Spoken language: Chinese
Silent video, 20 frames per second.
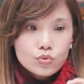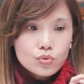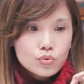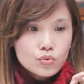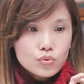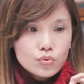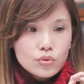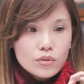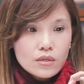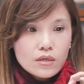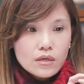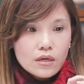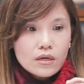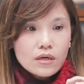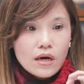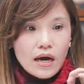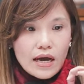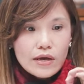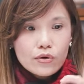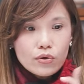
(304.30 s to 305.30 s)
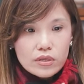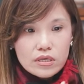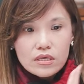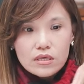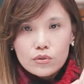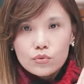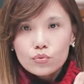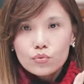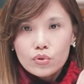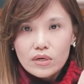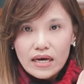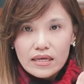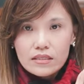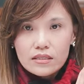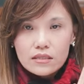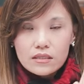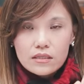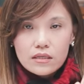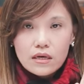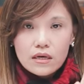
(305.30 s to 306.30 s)
惧，还有异物感，
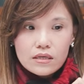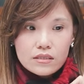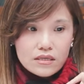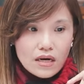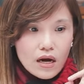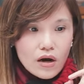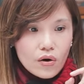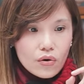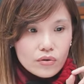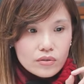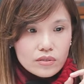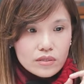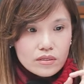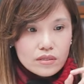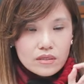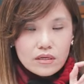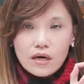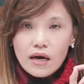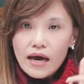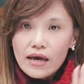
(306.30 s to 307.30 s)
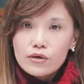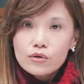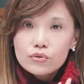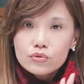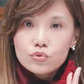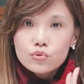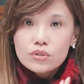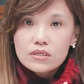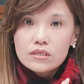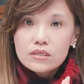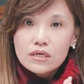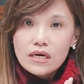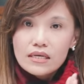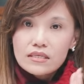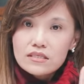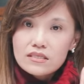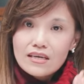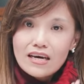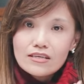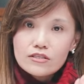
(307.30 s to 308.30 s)
然后呢，还有罪恶
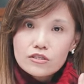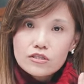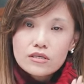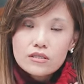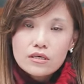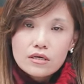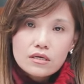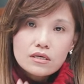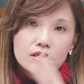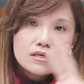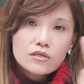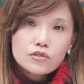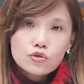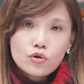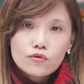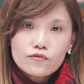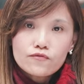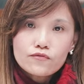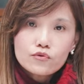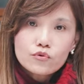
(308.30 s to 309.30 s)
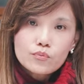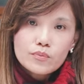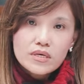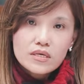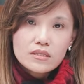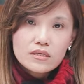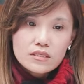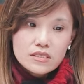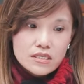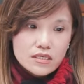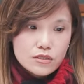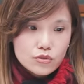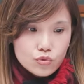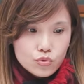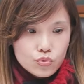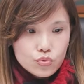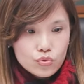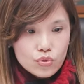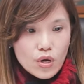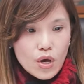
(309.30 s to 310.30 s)
感产生的各种负面的情
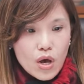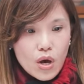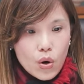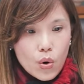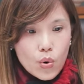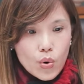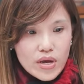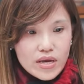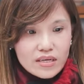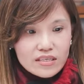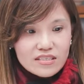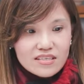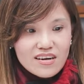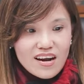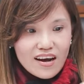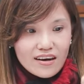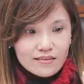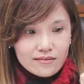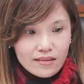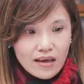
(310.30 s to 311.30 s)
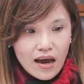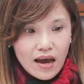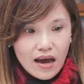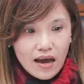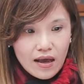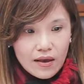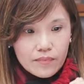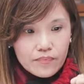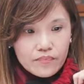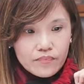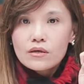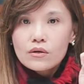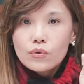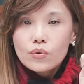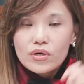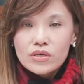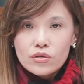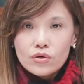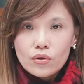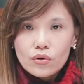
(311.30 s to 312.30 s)
绪，会让他
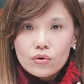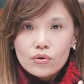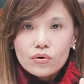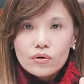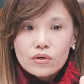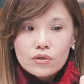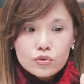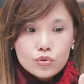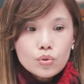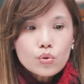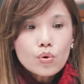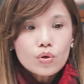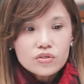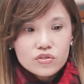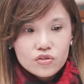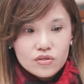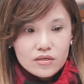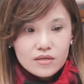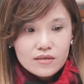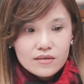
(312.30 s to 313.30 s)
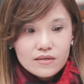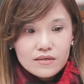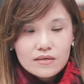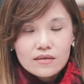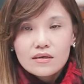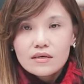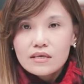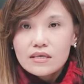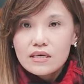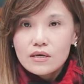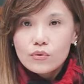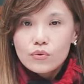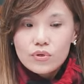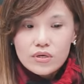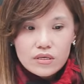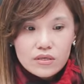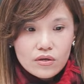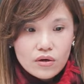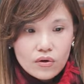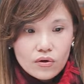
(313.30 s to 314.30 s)
会有挫折，也
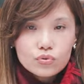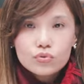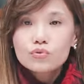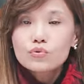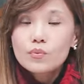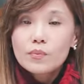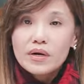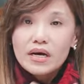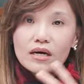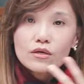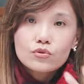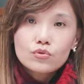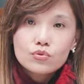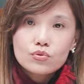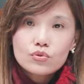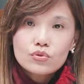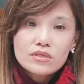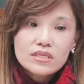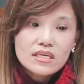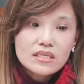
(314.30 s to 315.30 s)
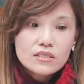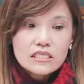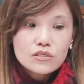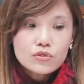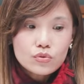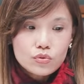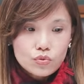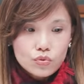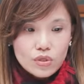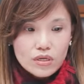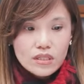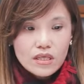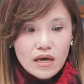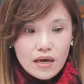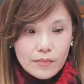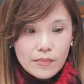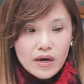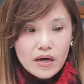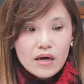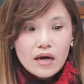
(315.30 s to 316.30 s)
会有，就是我们刚刚所说的那几种状
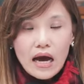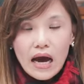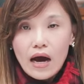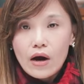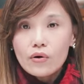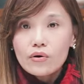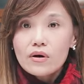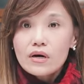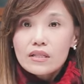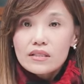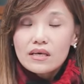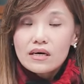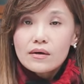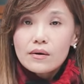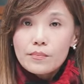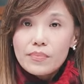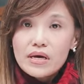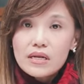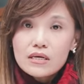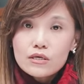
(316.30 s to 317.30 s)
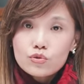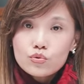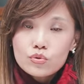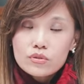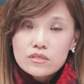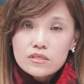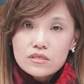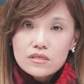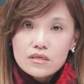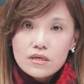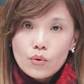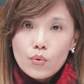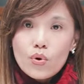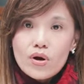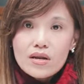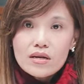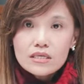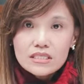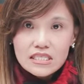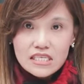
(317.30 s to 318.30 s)
态嘛。好，那被勒索者呢，
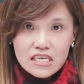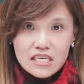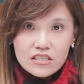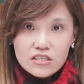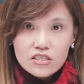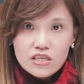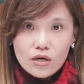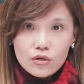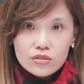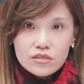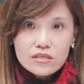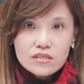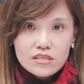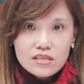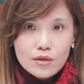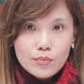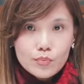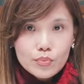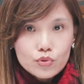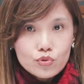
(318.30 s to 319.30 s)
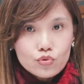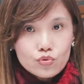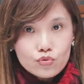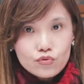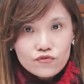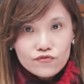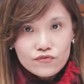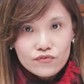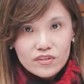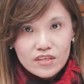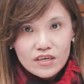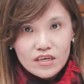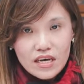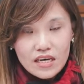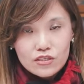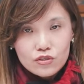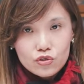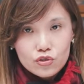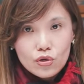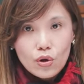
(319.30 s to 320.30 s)
为了减少这些不舒服的
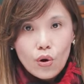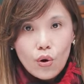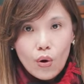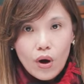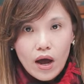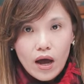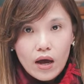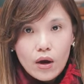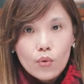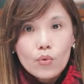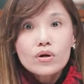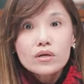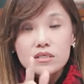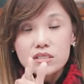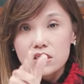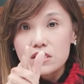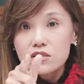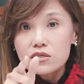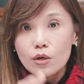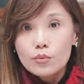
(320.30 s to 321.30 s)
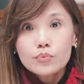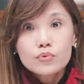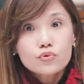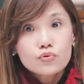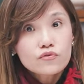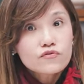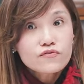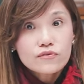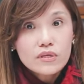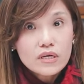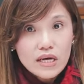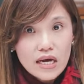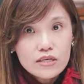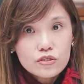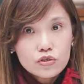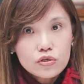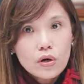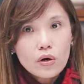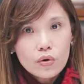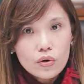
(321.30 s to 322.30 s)
感受啊，为了减少不舒服的感
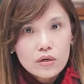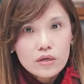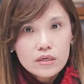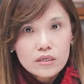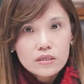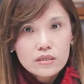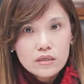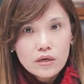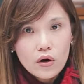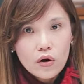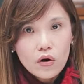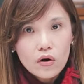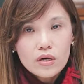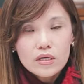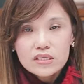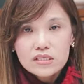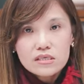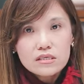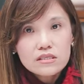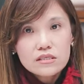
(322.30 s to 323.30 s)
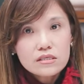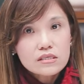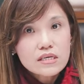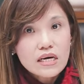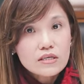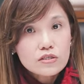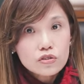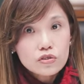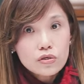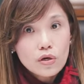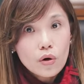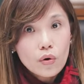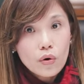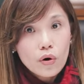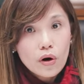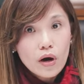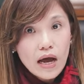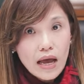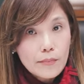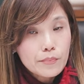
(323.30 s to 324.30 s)
受而已哦，其实只是感受
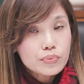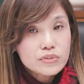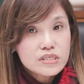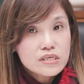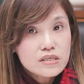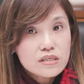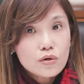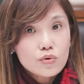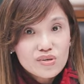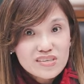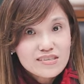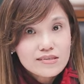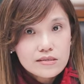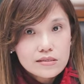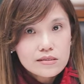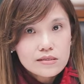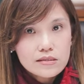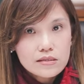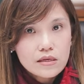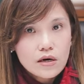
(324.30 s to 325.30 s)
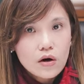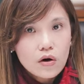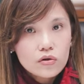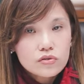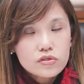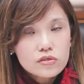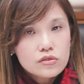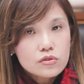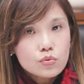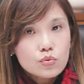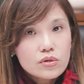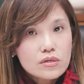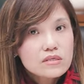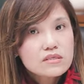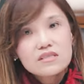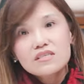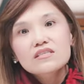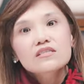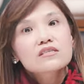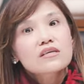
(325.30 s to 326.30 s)
哦，还不见得会死哦，只是为了
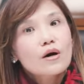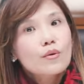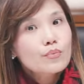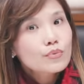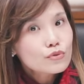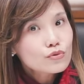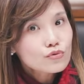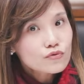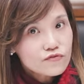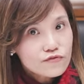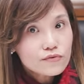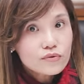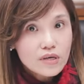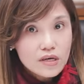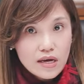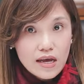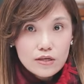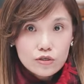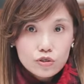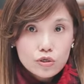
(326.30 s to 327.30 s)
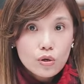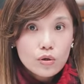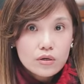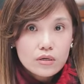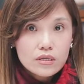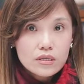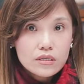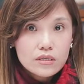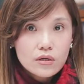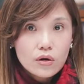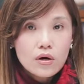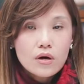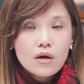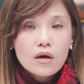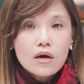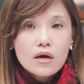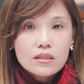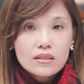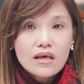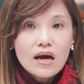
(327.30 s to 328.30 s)
减少不舒服的感受而已哦，
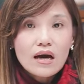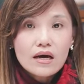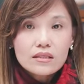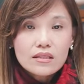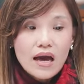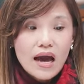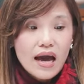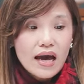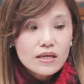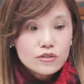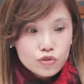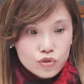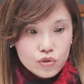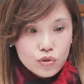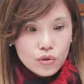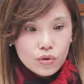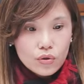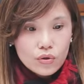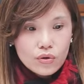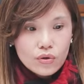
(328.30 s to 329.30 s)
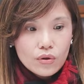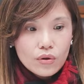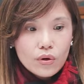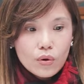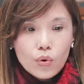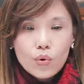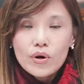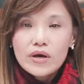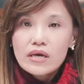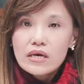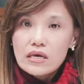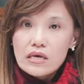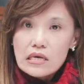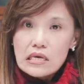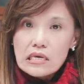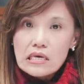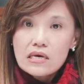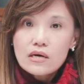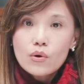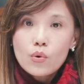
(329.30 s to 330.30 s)
那他就会
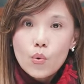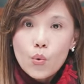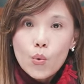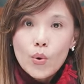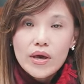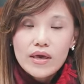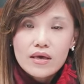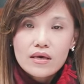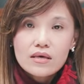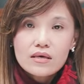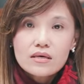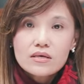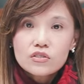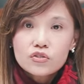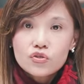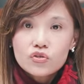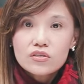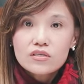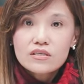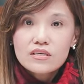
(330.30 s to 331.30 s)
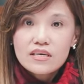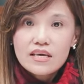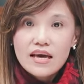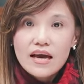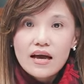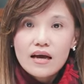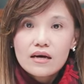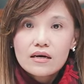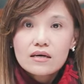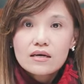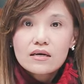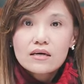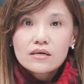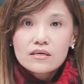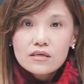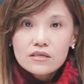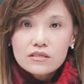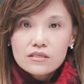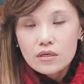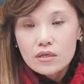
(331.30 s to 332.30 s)
因为这样。
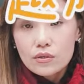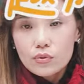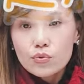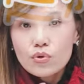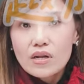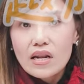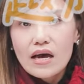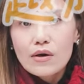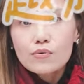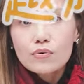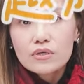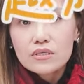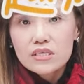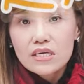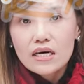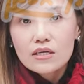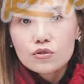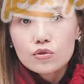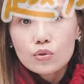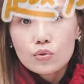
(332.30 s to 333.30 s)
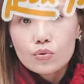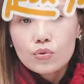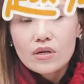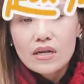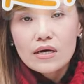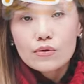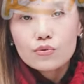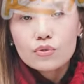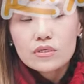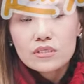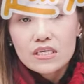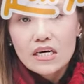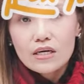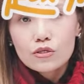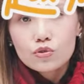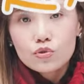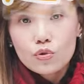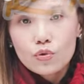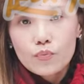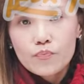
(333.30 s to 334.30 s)
越来越加重，越来越加
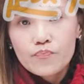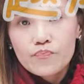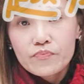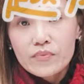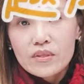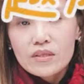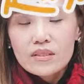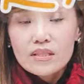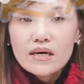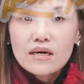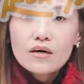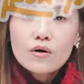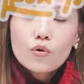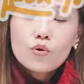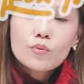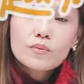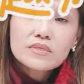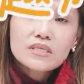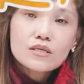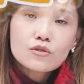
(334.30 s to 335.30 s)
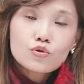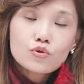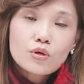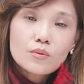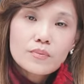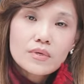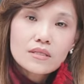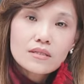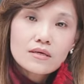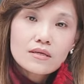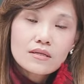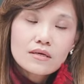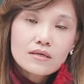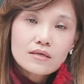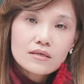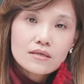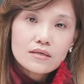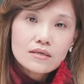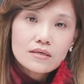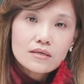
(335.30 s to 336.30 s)
重。那我们在催眠的那
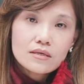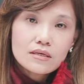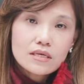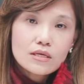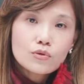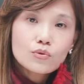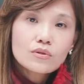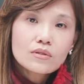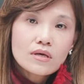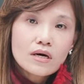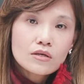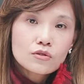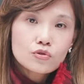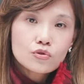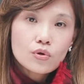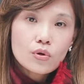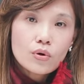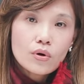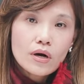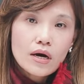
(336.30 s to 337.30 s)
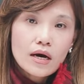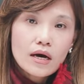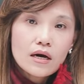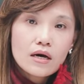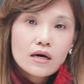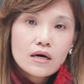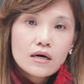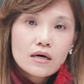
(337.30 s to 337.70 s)
个理论当中啊，